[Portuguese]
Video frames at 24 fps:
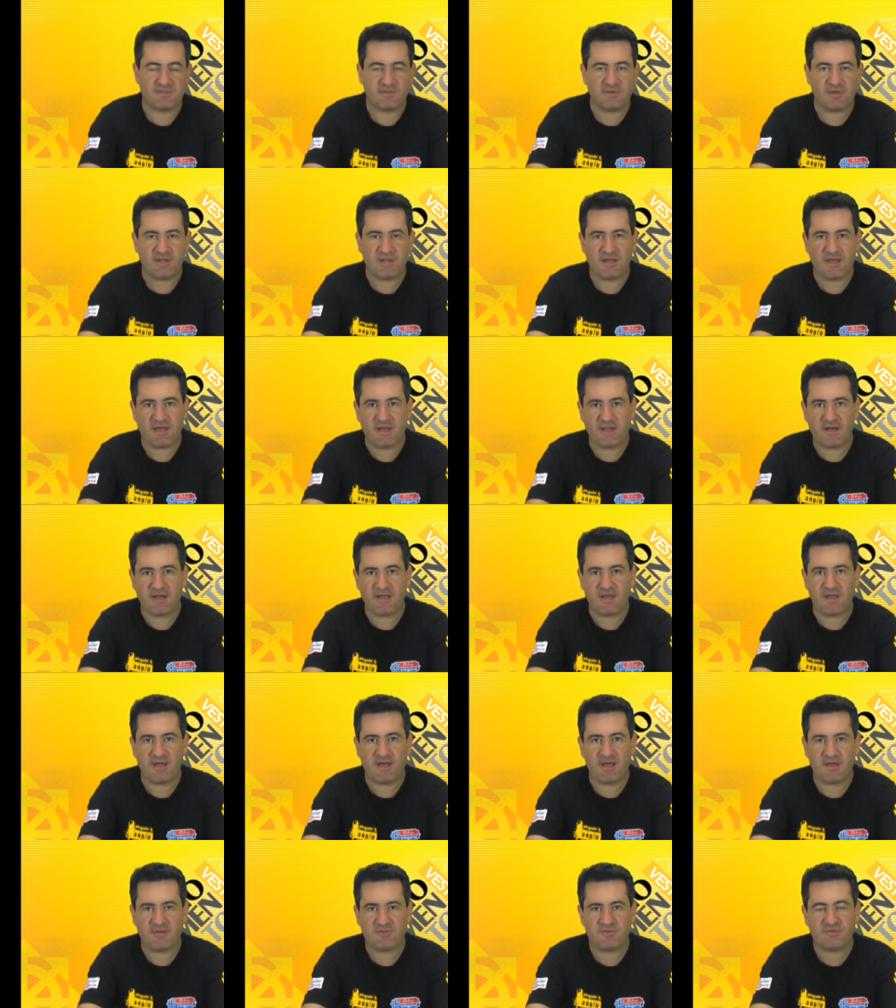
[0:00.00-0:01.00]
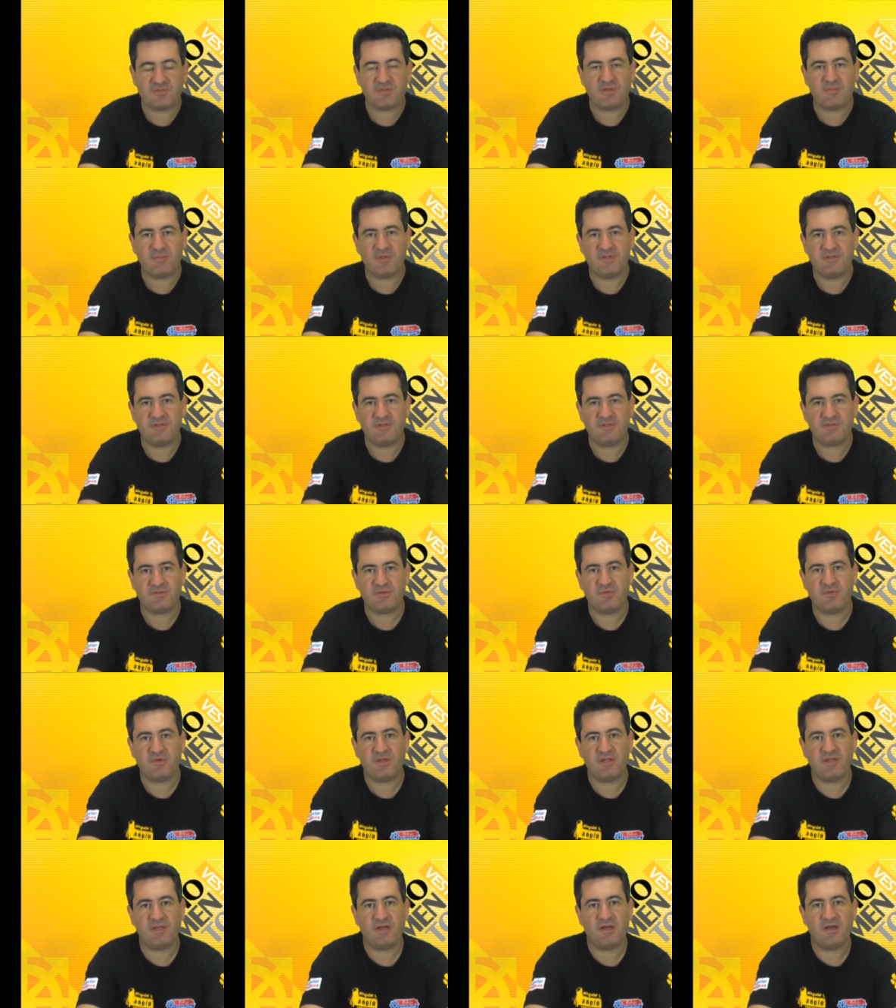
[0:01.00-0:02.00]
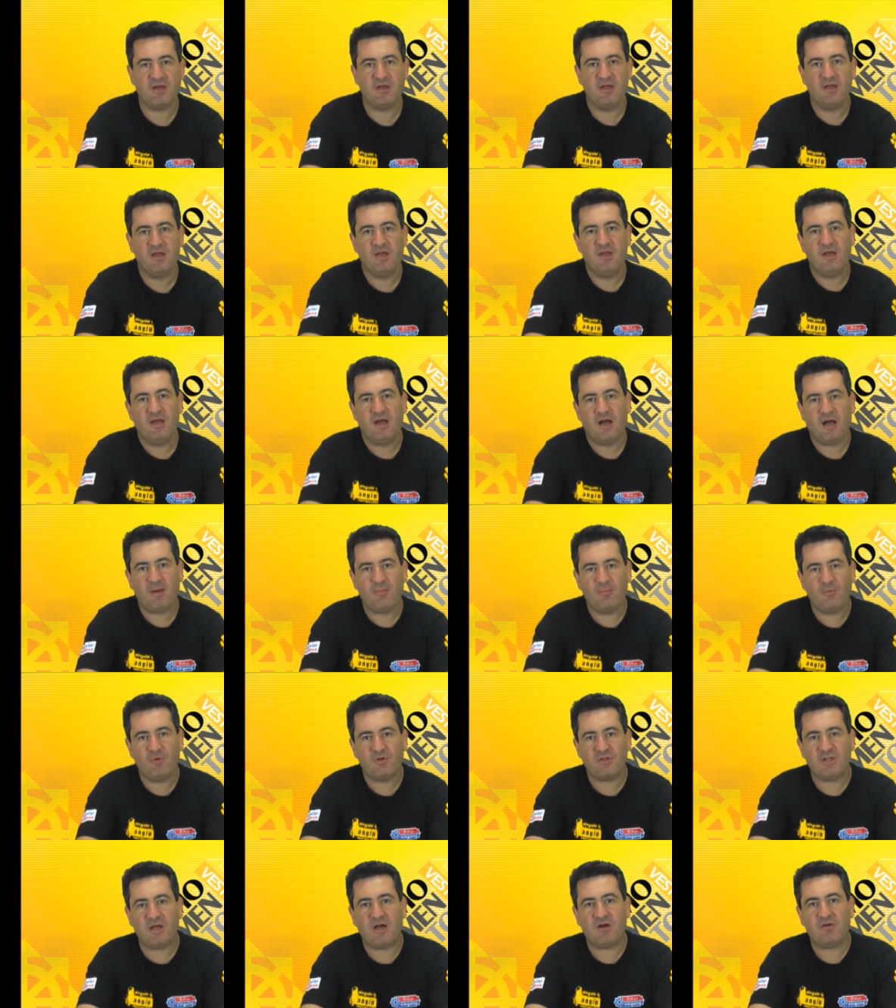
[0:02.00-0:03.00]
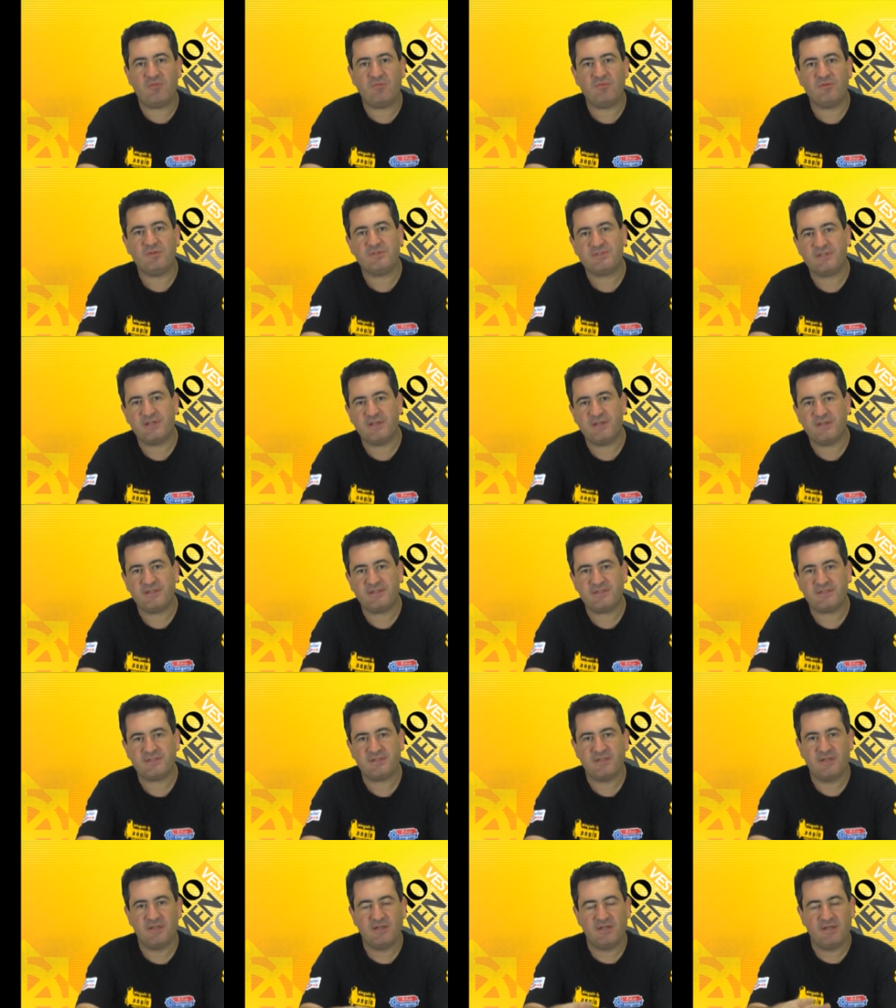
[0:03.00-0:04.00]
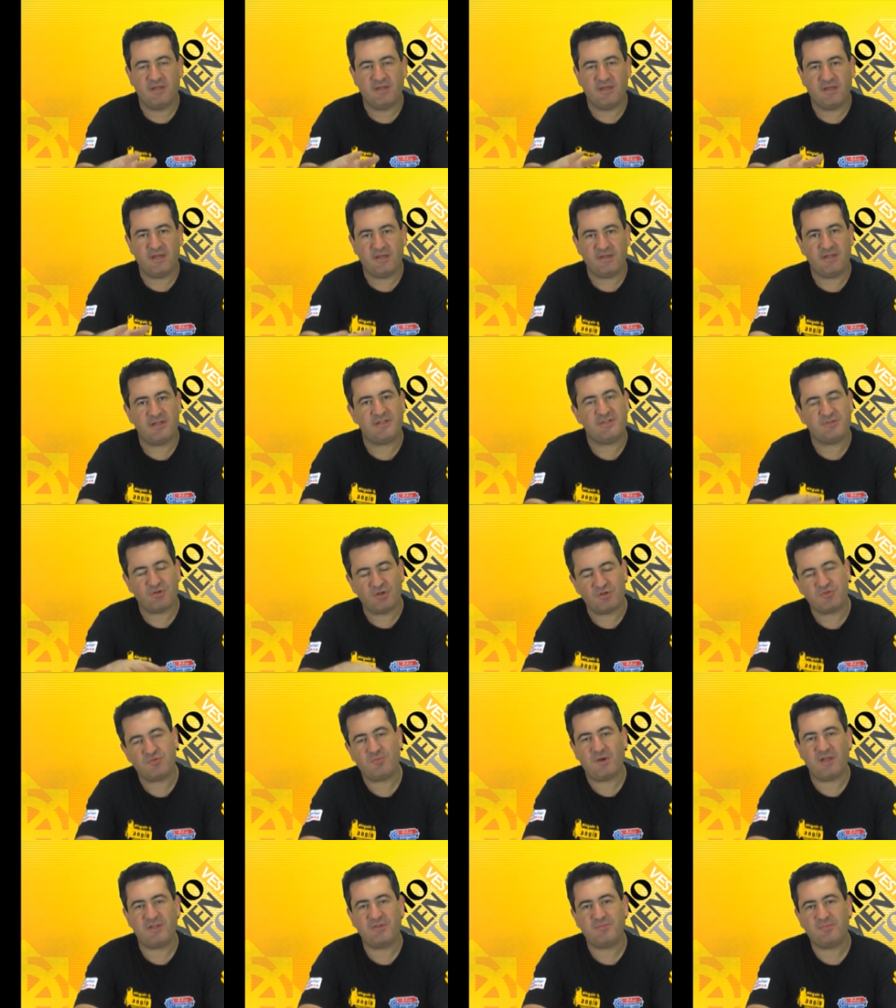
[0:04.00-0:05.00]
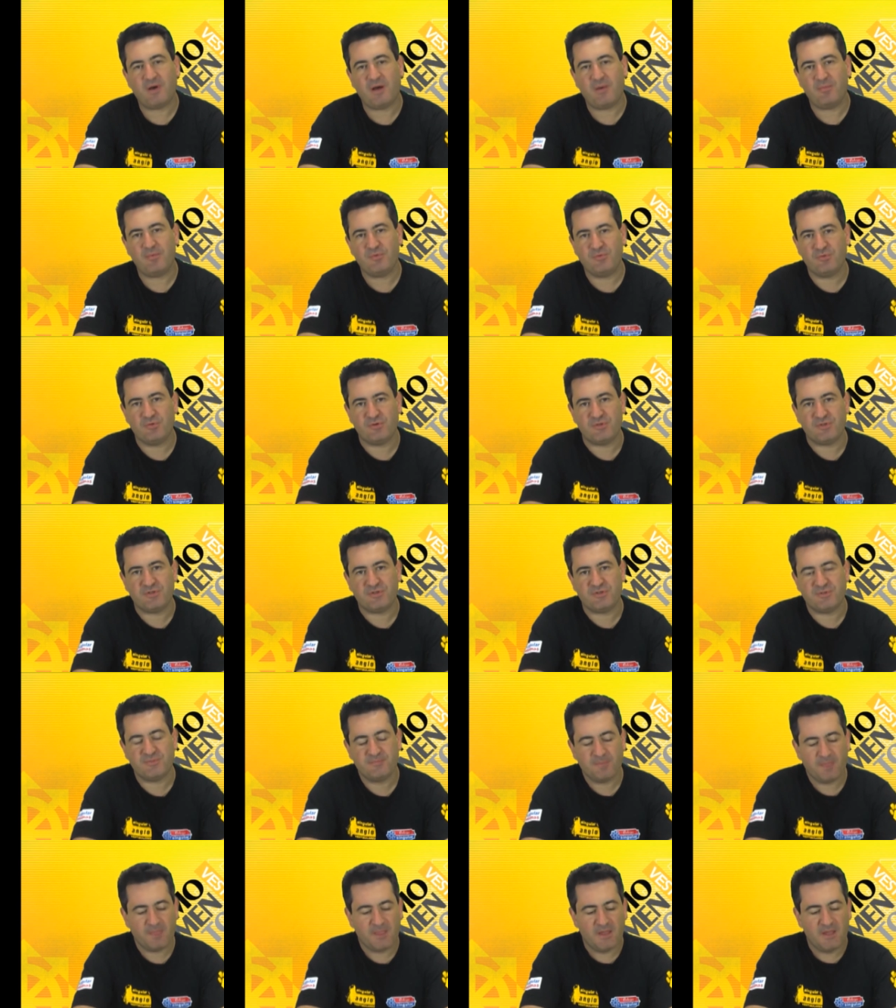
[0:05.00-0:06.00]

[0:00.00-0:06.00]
Então era, era justamente isso que eu queria abordar com vocês é, nesse nosso bate-papo de hoje.